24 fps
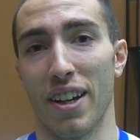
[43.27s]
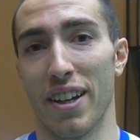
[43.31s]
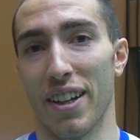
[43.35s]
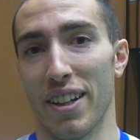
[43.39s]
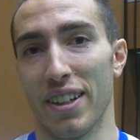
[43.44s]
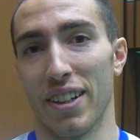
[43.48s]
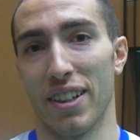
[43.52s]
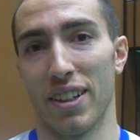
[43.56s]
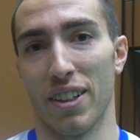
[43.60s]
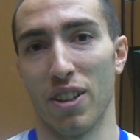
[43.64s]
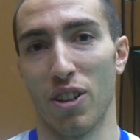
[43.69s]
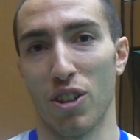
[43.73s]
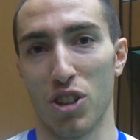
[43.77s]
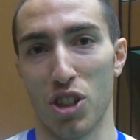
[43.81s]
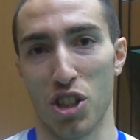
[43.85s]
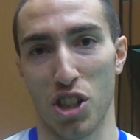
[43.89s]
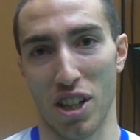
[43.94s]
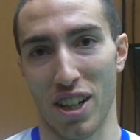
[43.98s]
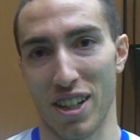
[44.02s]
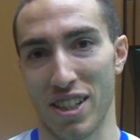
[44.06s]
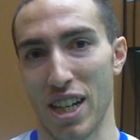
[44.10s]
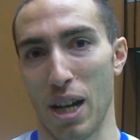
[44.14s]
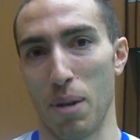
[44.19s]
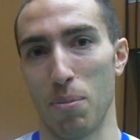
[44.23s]
e oggi ce
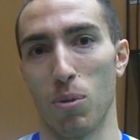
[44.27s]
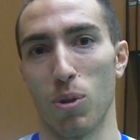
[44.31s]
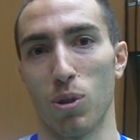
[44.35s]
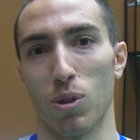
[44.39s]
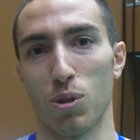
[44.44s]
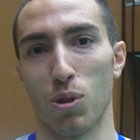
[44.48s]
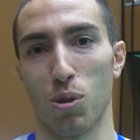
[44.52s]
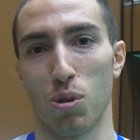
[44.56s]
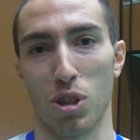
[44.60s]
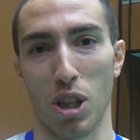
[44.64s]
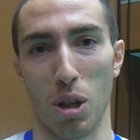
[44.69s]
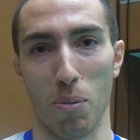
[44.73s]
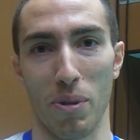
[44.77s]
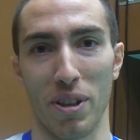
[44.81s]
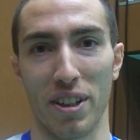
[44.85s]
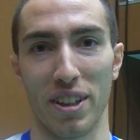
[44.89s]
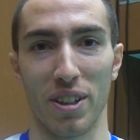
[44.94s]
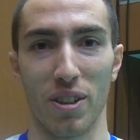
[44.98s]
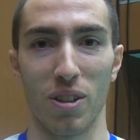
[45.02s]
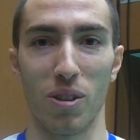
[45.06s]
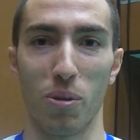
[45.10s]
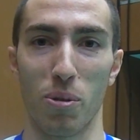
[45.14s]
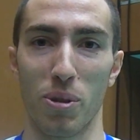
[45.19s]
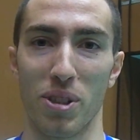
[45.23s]
la siamo
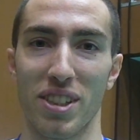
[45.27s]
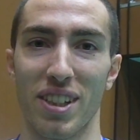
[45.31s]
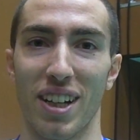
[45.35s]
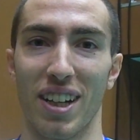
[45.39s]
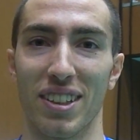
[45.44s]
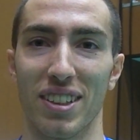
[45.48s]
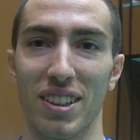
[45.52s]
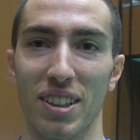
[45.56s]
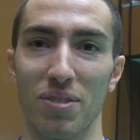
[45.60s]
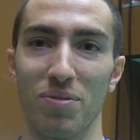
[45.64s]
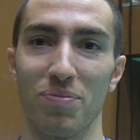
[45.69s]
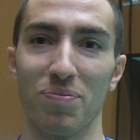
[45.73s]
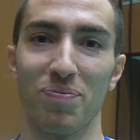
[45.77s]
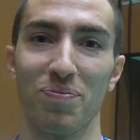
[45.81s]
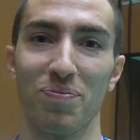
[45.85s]
giustamente conquistata.